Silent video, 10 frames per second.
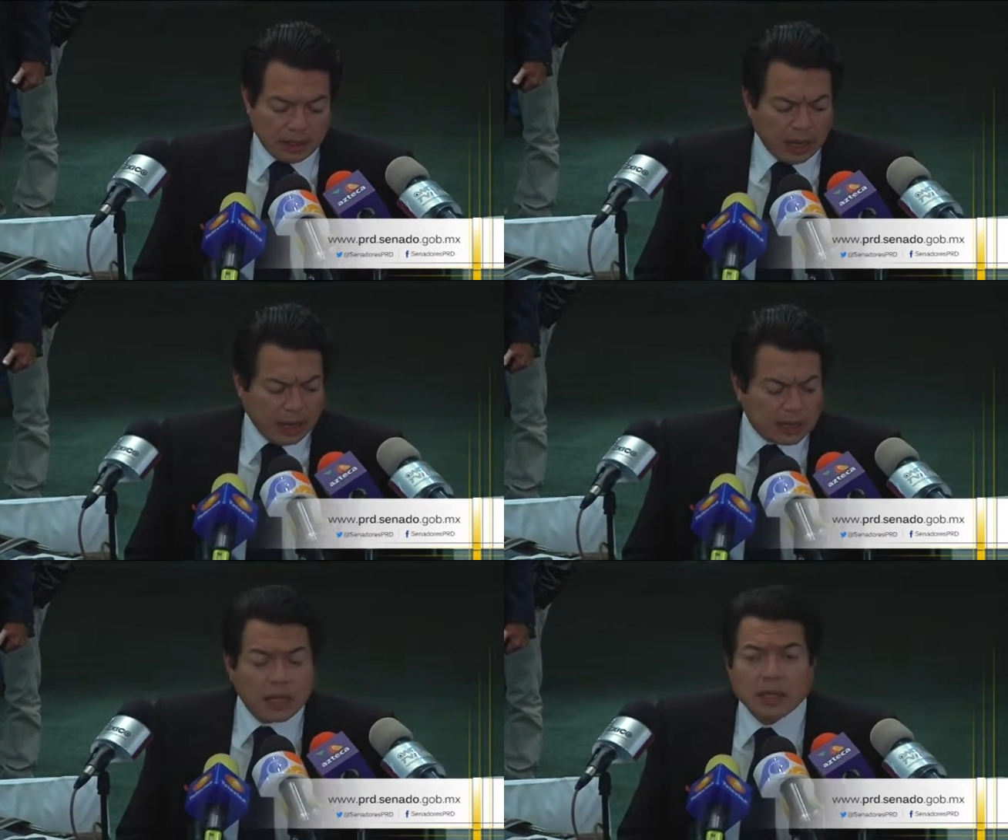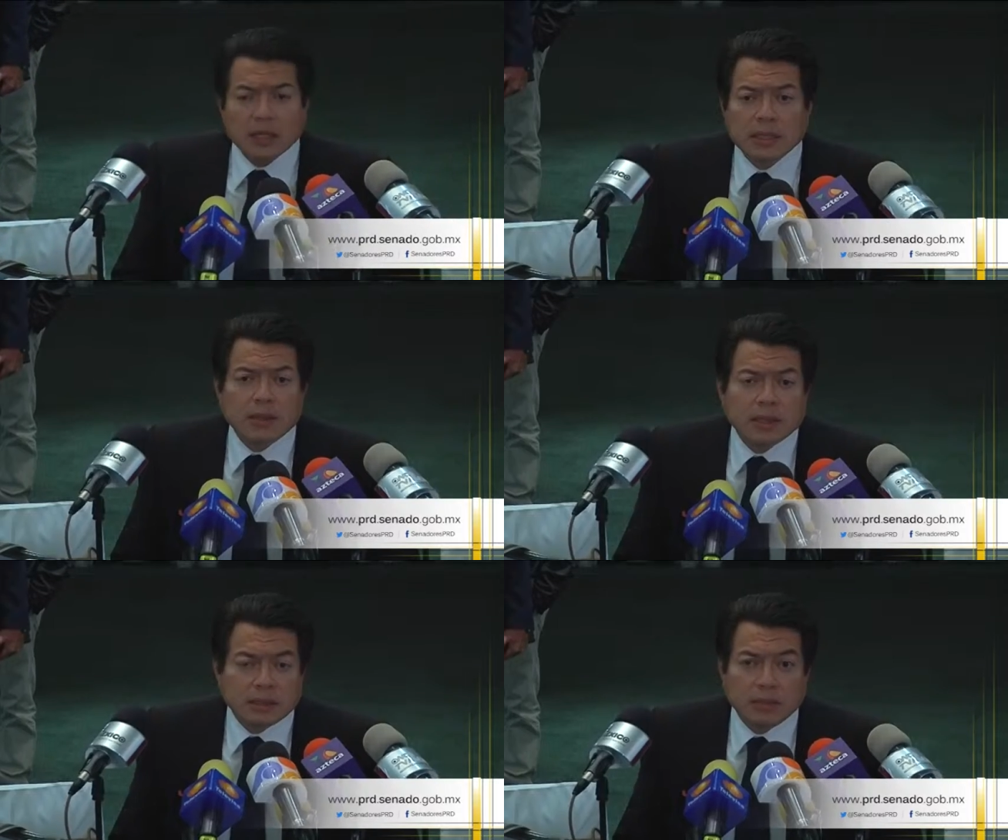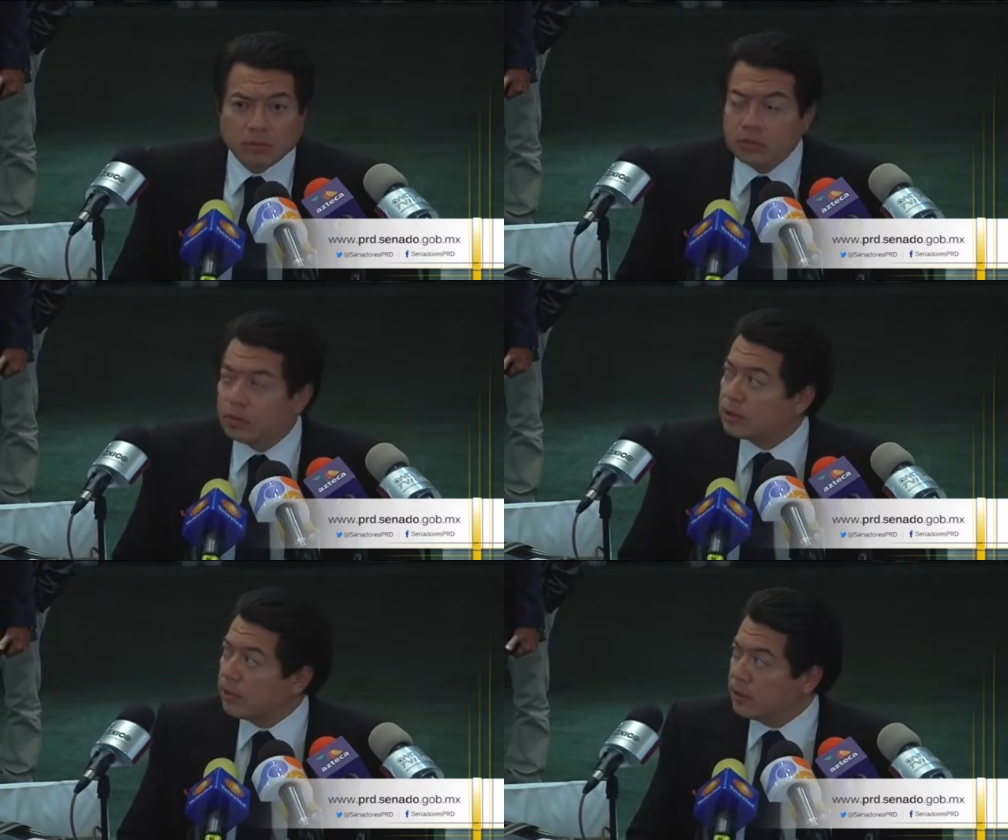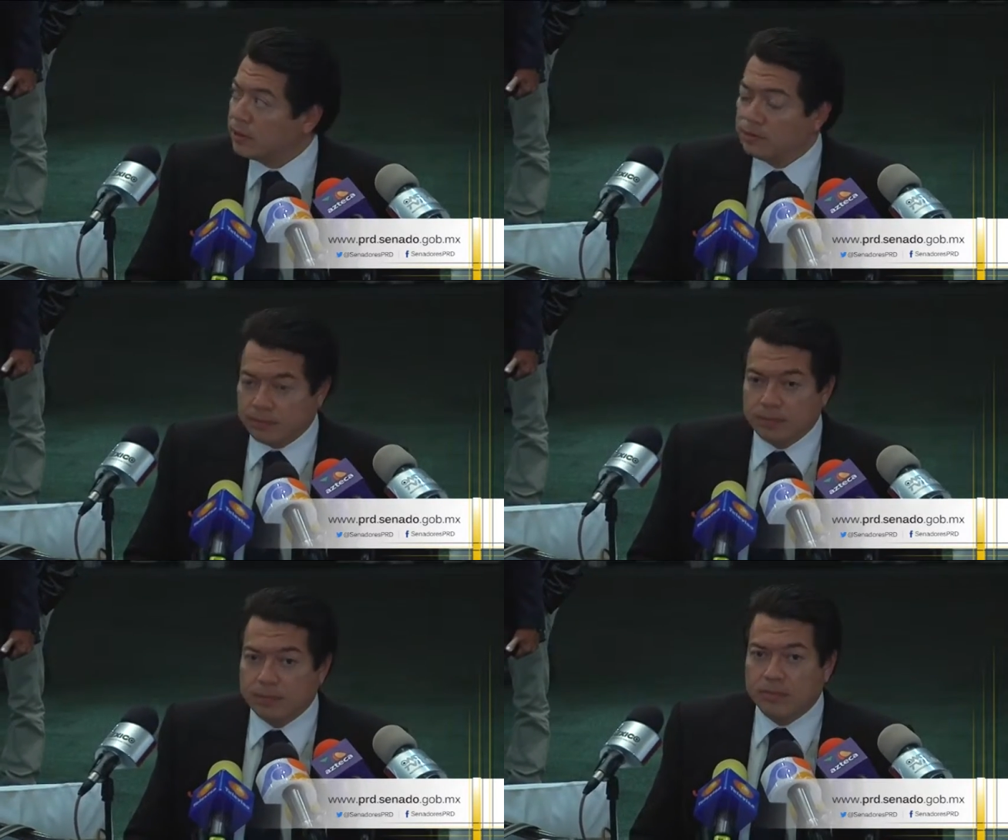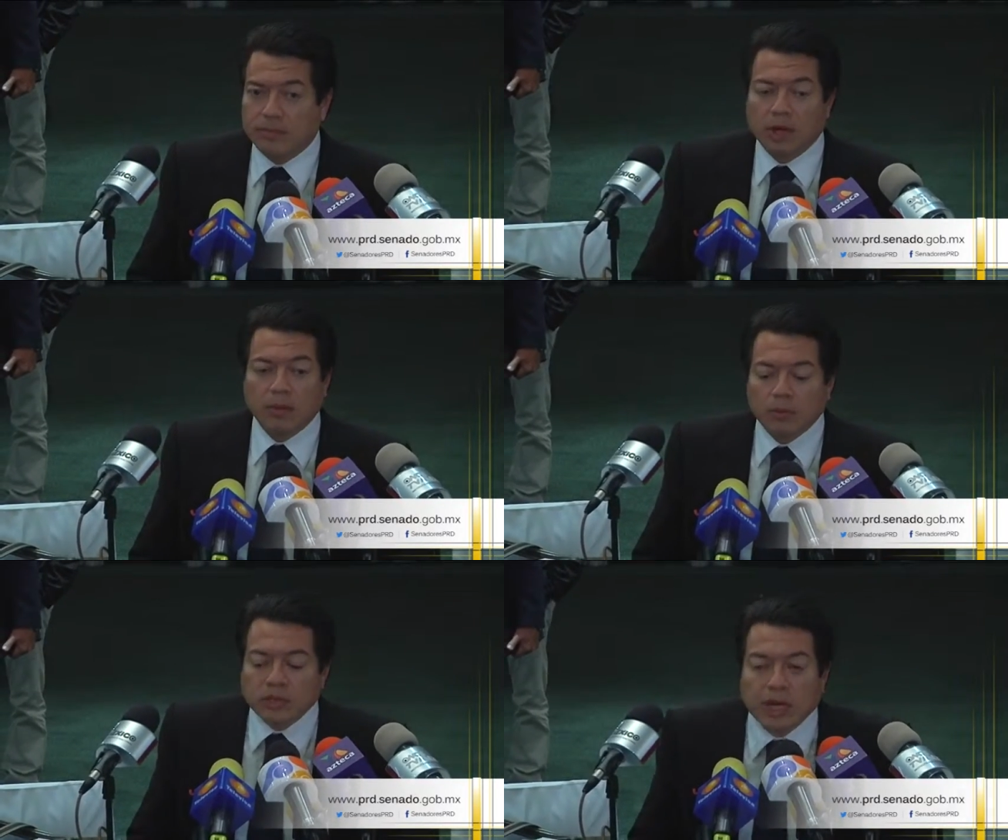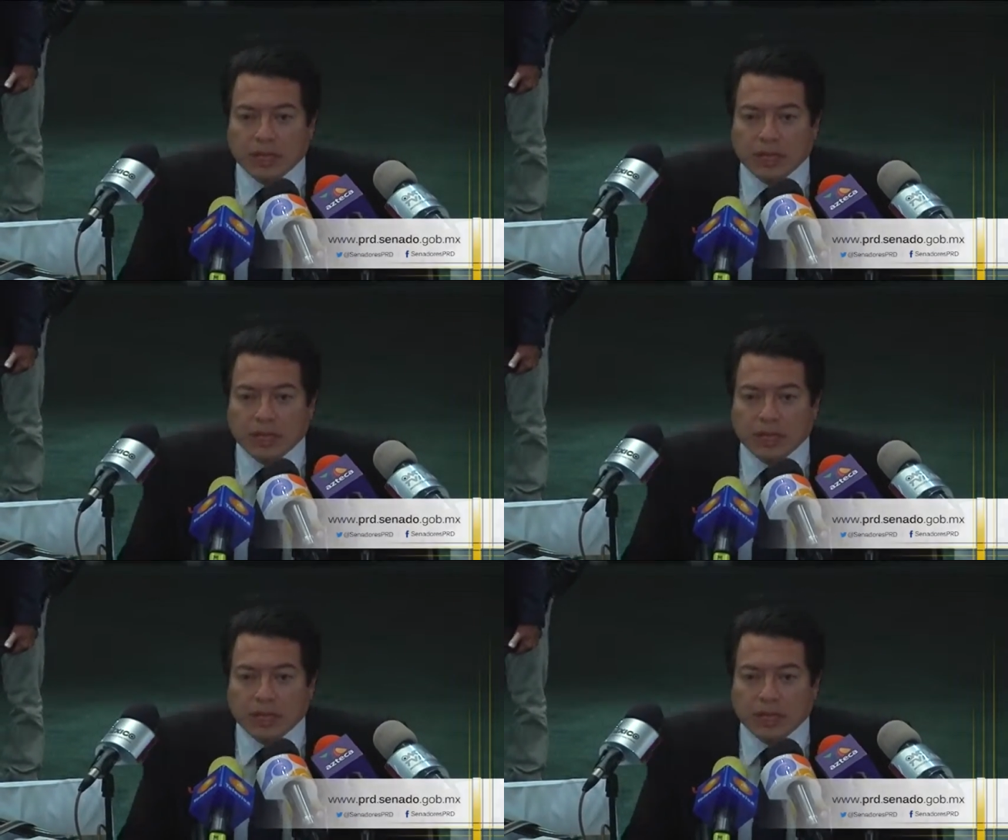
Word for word: En ese, en ese debate estamos, justamente. Muchas gracias. Bueno, muchas